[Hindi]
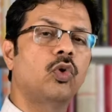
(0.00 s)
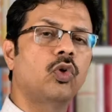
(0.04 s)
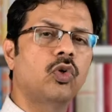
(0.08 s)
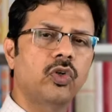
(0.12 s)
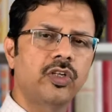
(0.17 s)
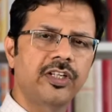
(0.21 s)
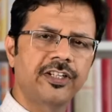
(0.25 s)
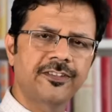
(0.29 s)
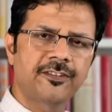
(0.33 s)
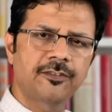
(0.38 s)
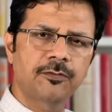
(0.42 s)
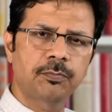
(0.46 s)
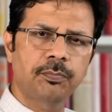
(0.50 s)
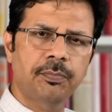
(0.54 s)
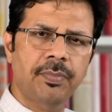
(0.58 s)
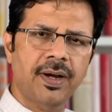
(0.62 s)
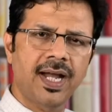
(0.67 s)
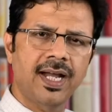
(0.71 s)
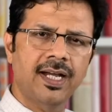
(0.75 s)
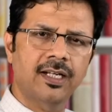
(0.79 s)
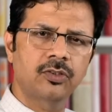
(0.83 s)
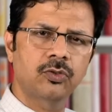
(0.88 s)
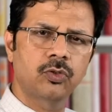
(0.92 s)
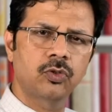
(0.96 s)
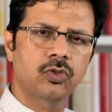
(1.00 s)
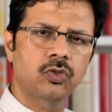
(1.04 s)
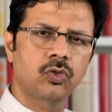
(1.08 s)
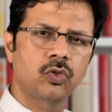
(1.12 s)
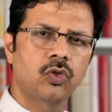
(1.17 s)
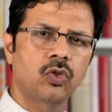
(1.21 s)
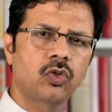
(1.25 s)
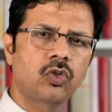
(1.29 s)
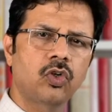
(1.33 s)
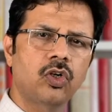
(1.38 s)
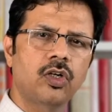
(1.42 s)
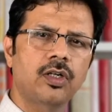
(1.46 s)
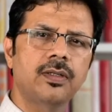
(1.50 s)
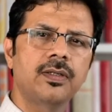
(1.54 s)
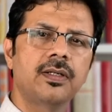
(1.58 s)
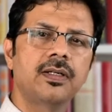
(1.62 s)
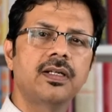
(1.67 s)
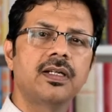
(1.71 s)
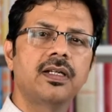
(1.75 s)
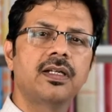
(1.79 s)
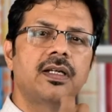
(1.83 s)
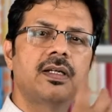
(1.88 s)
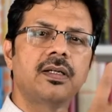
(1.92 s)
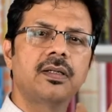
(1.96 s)
को इंस्पायर दूसरों को
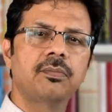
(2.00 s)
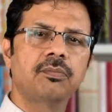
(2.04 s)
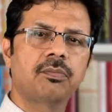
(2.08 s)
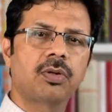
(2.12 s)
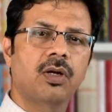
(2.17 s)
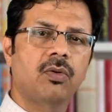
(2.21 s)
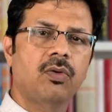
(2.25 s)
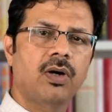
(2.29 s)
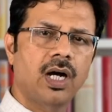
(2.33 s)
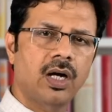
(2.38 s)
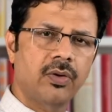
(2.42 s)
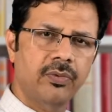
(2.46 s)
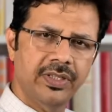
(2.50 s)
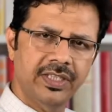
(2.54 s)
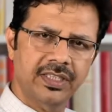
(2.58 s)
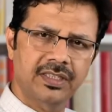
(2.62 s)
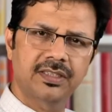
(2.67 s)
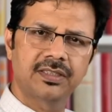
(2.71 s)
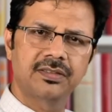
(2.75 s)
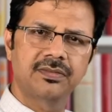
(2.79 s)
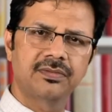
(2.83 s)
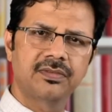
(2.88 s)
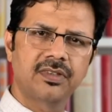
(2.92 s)
प्रभावित